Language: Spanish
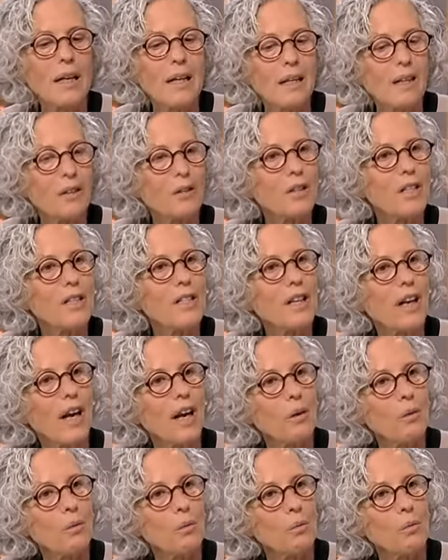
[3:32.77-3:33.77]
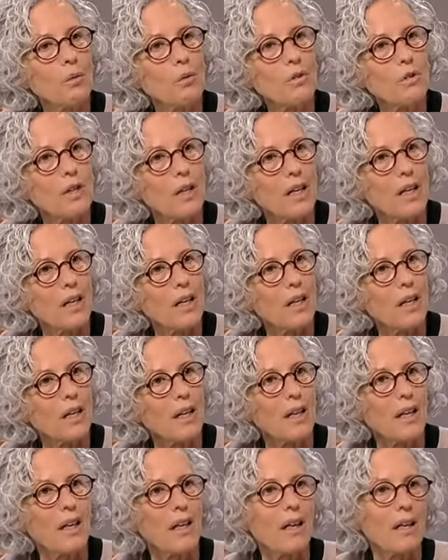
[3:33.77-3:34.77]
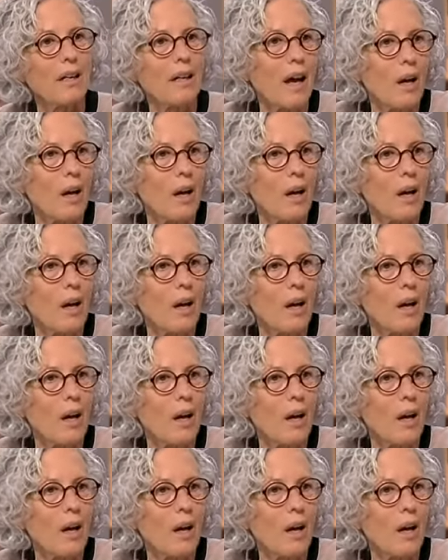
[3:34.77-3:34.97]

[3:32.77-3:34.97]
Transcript: Y entonces llegaron unos eh, eh,